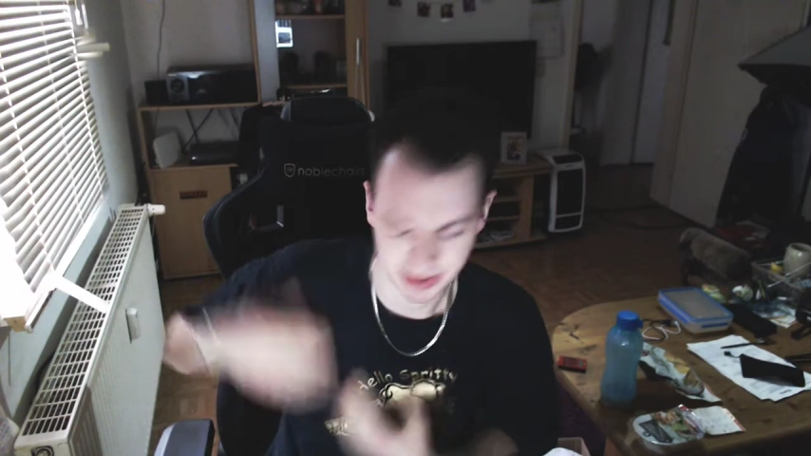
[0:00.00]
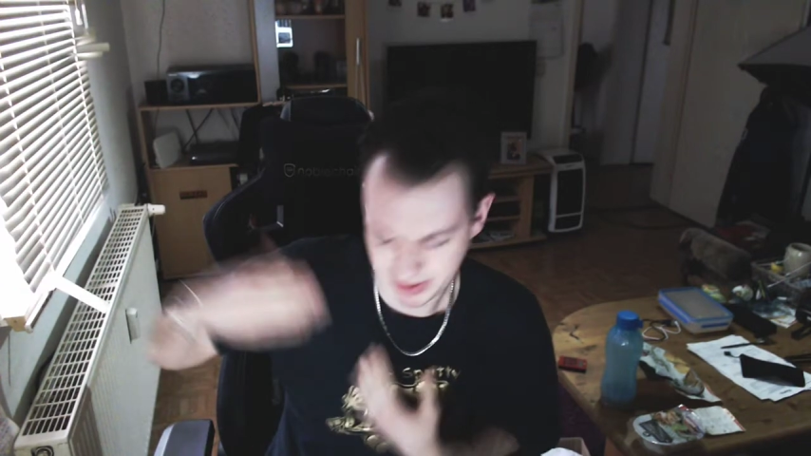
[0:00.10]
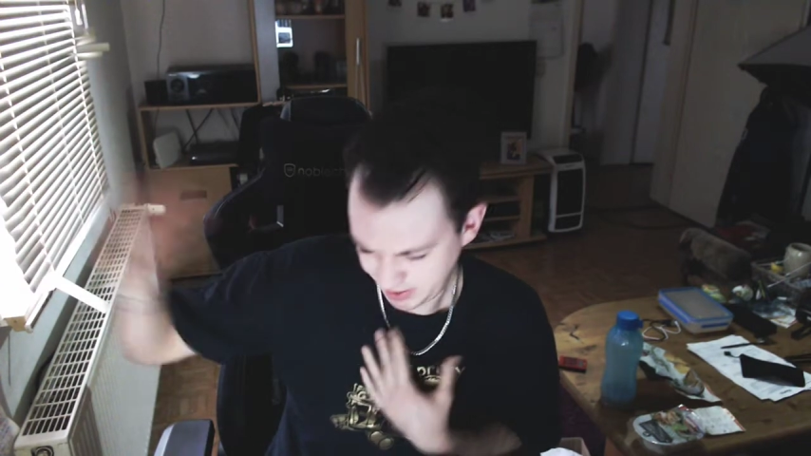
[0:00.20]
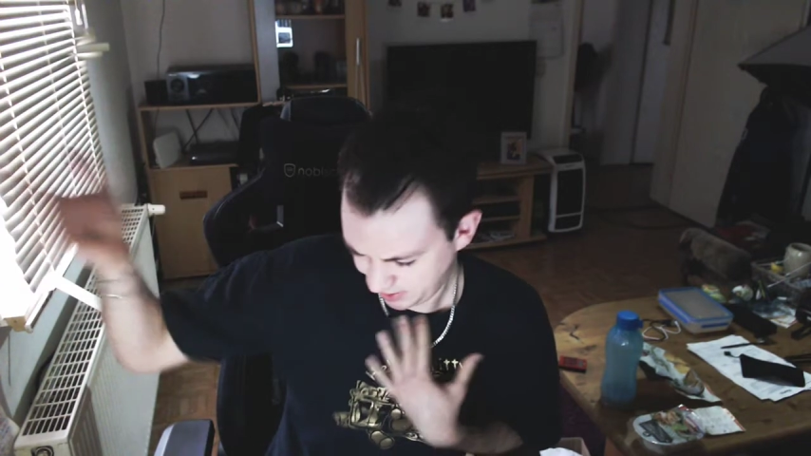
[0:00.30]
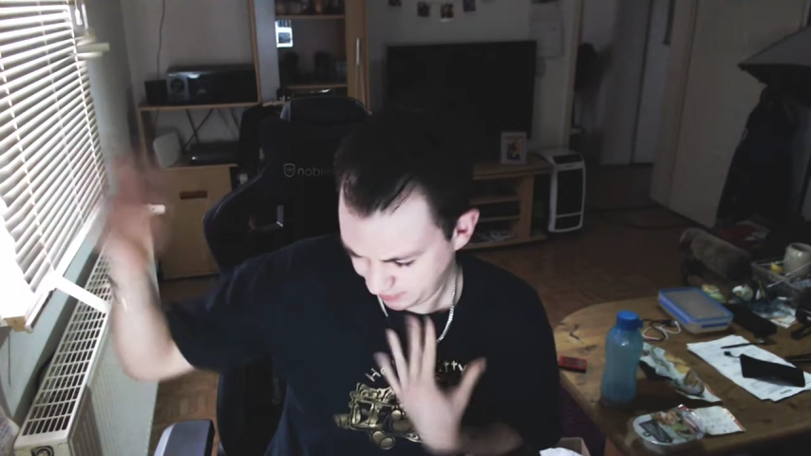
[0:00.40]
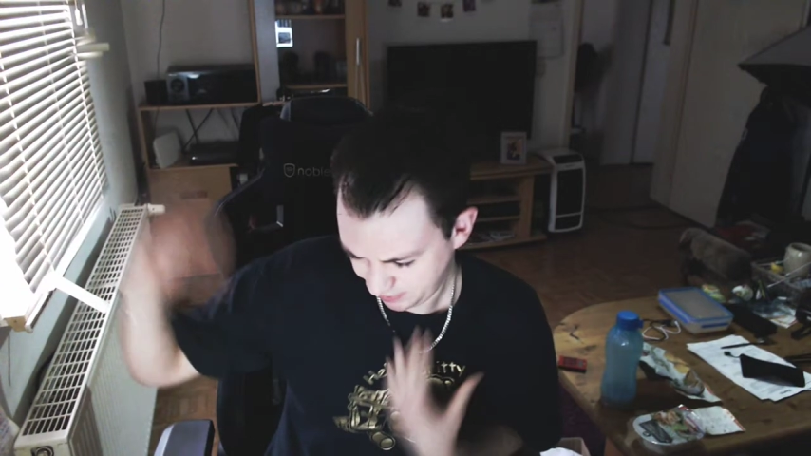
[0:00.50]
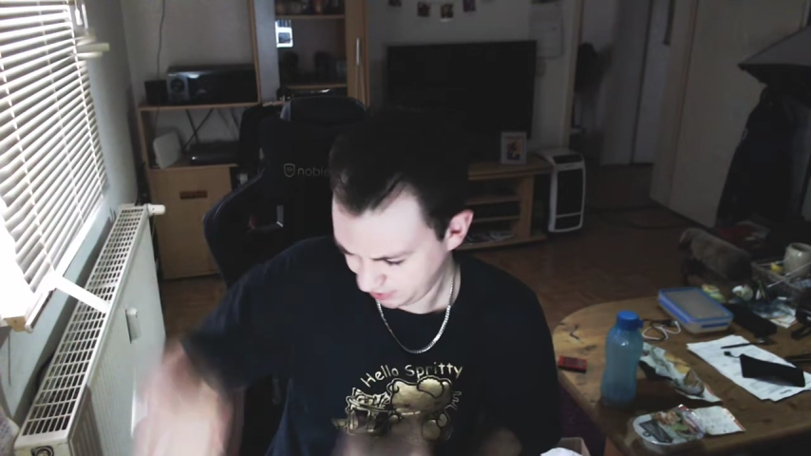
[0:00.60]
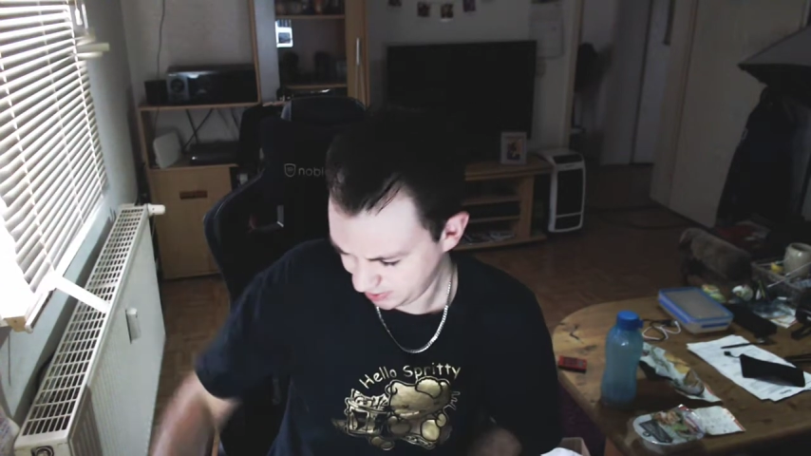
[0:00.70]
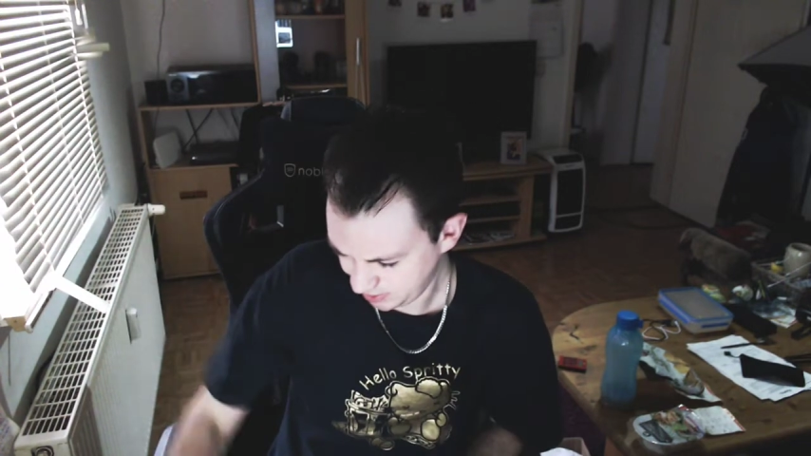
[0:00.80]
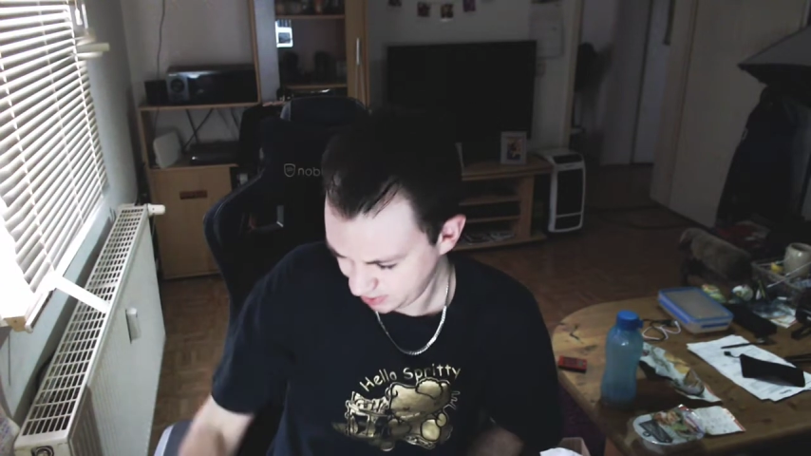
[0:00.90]
Es ist einfach
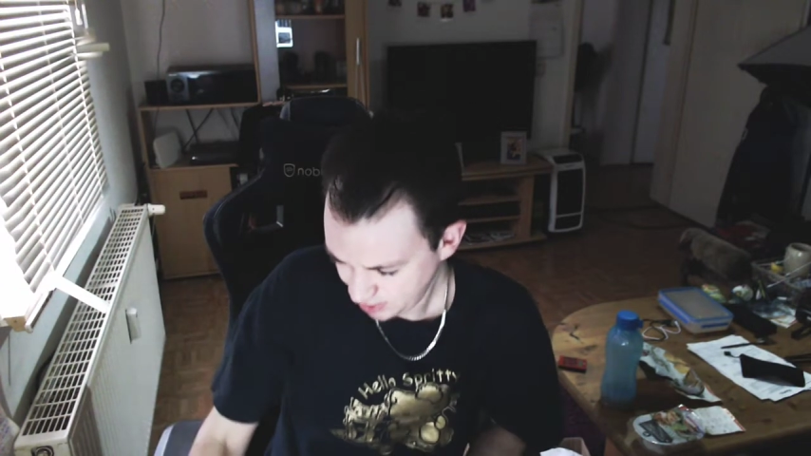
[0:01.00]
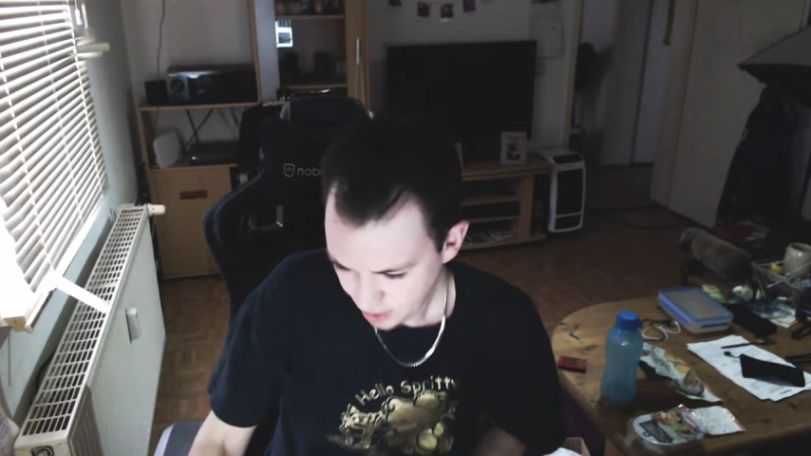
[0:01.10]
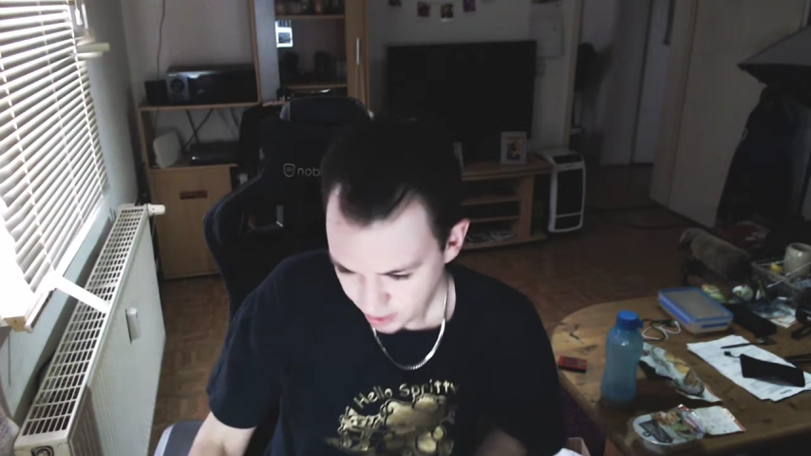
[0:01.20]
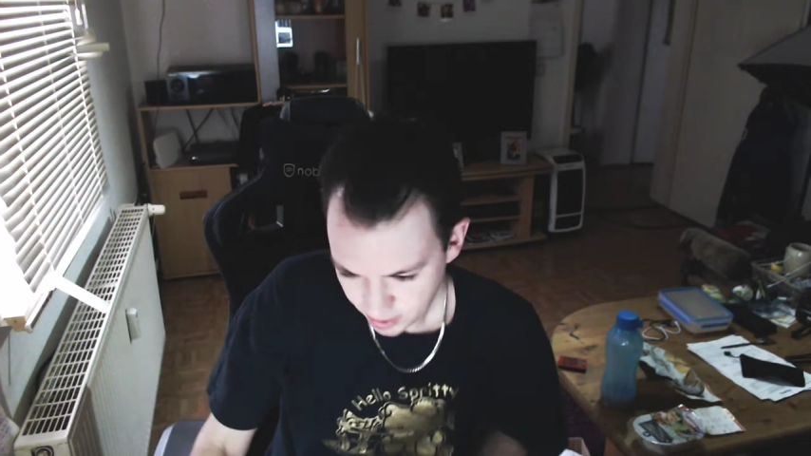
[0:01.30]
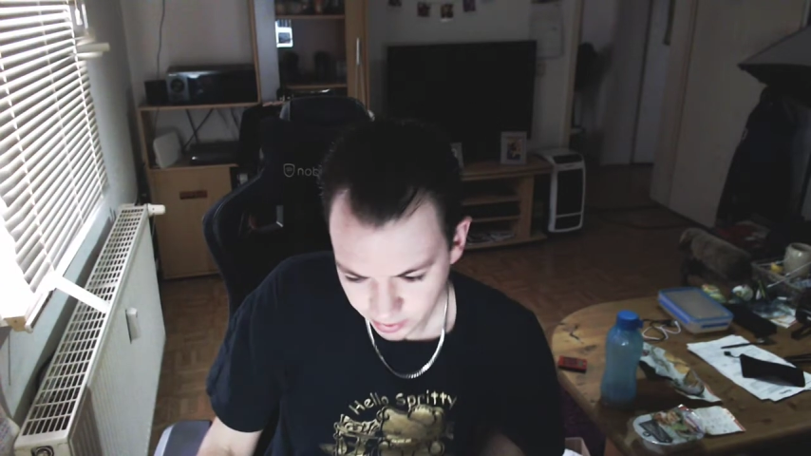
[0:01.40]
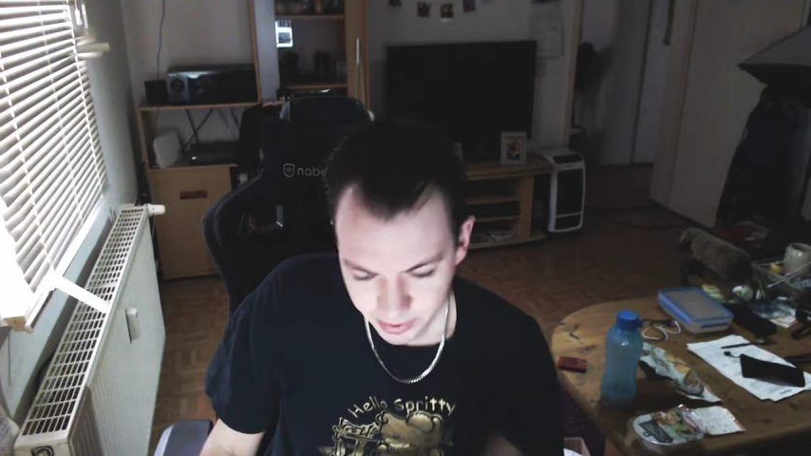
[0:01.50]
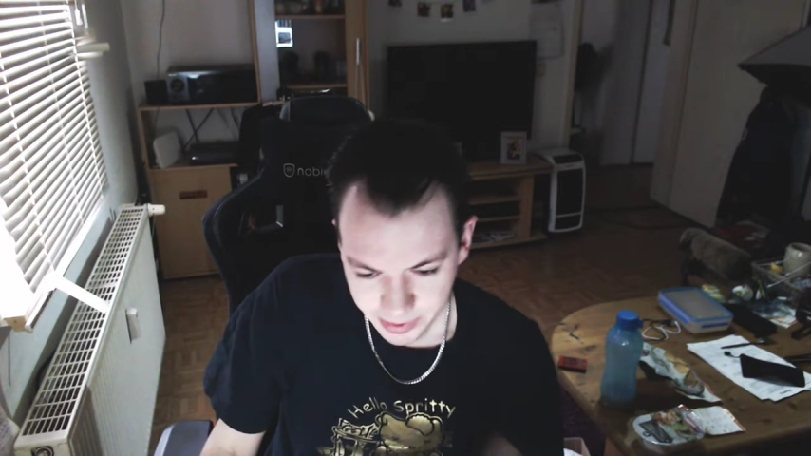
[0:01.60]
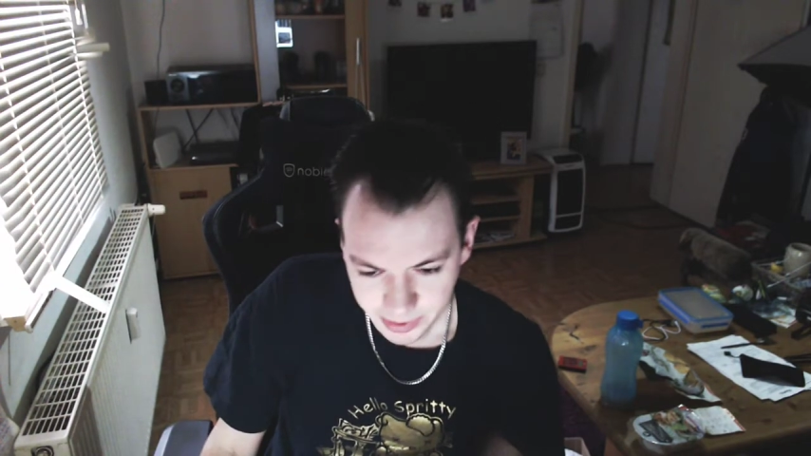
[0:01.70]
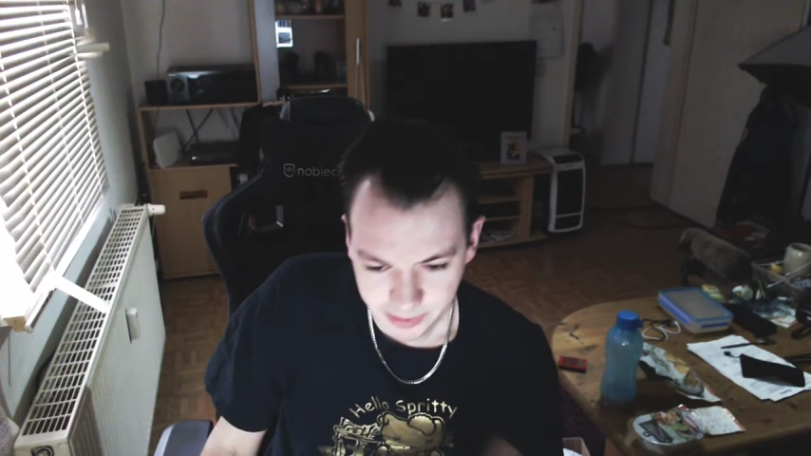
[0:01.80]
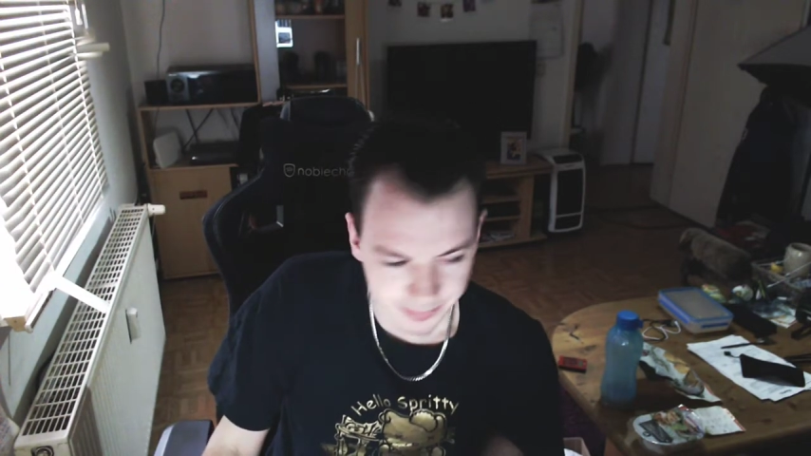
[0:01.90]
easy.
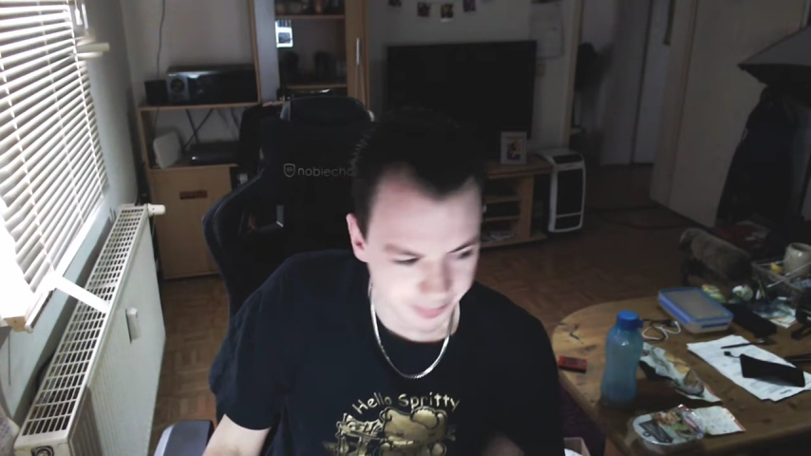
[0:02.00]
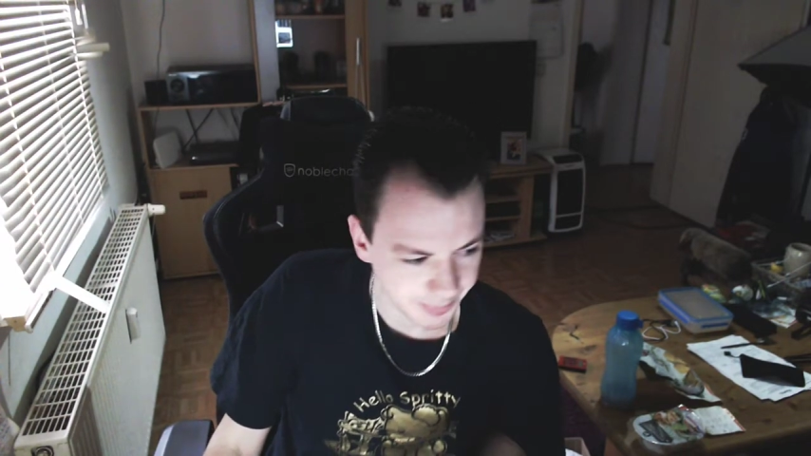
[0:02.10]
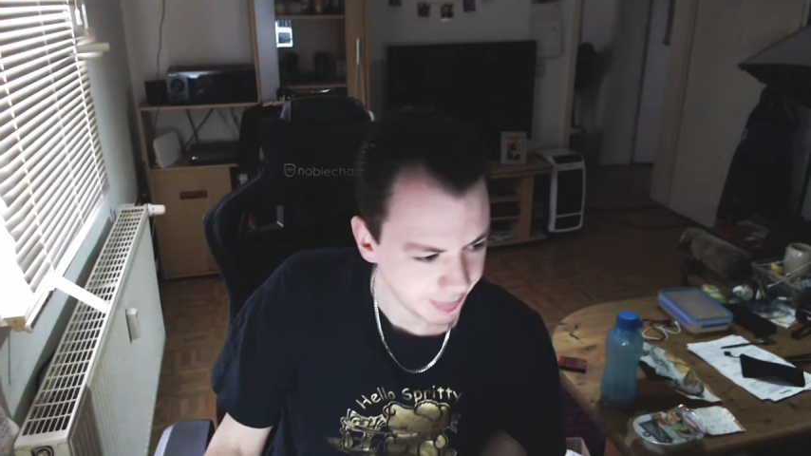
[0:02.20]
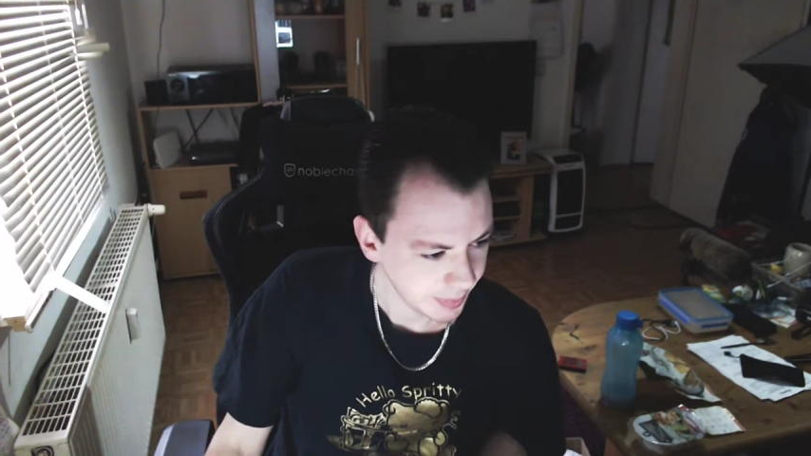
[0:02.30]
Und ähm,